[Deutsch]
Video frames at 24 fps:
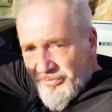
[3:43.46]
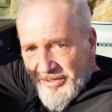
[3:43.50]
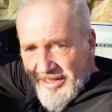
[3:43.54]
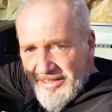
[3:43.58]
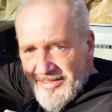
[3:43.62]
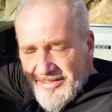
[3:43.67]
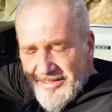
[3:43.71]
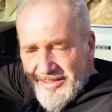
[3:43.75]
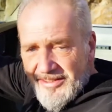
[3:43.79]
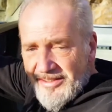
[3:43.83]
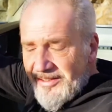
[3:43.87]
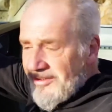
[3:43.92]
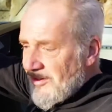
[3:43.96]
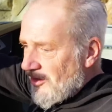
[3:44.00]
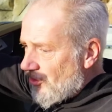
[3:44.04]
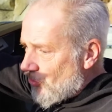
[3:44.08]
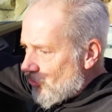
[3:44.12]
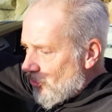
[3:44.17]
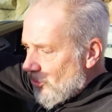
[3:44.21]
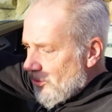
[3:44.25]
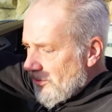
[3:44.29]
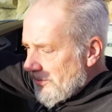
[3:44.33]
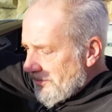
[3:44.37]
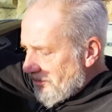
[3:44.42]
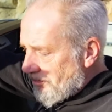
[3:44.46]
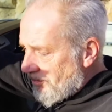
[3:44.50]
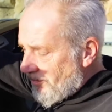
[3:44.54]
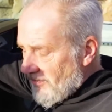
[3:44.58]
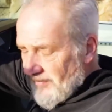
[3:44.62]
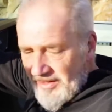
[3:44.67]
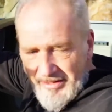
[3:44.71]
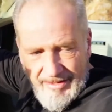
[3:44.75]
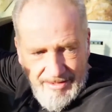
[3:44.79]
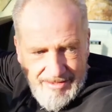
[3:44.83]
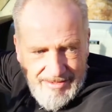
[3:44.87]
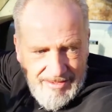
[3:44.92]
fährt sich richtig schön,
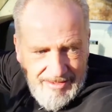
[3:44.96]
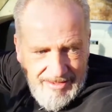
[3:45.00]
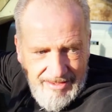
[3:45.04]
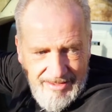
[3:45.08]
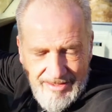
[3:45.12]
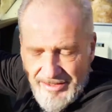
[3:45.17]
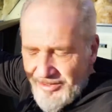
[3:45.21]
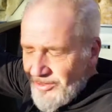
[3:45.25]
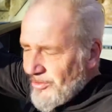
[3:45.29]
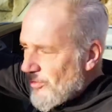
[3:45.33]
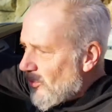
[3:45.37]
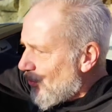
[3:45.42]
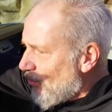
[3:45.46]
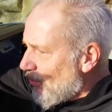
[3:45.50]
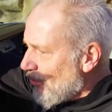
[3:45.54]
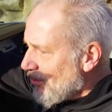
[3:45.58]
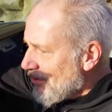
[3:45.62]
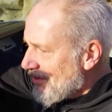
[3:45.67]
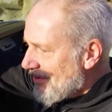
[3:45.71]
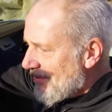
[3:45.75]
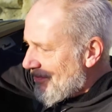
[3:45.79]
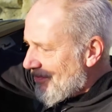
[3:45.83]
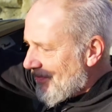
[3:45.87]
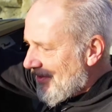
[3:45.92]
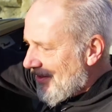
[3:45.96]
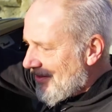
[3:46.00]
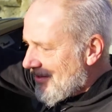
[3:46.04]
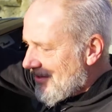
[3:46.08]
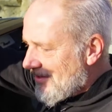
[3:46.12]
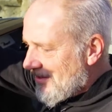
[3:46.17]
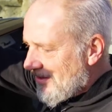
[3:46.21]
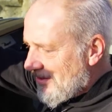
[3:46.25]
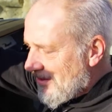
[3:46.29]
ist riesig groß. Das